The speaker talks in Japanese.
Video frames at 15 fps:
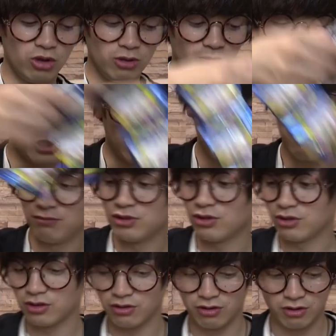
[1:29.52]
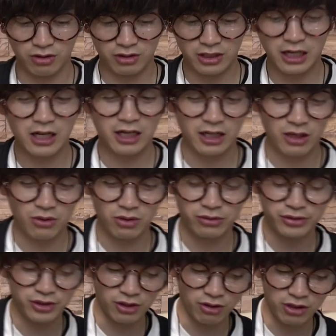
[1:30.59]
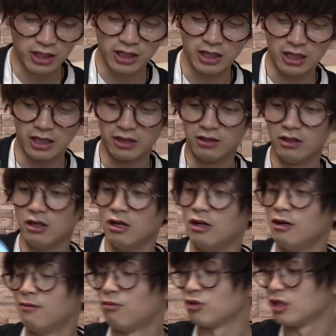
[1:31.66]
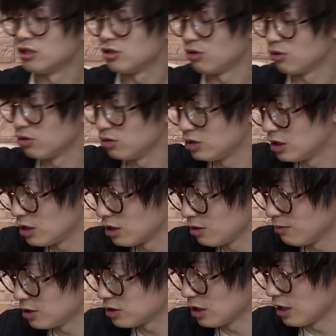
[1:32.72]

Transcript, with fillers: お芋さん不足の中ね、この不況の中ポテチを送っていただきまし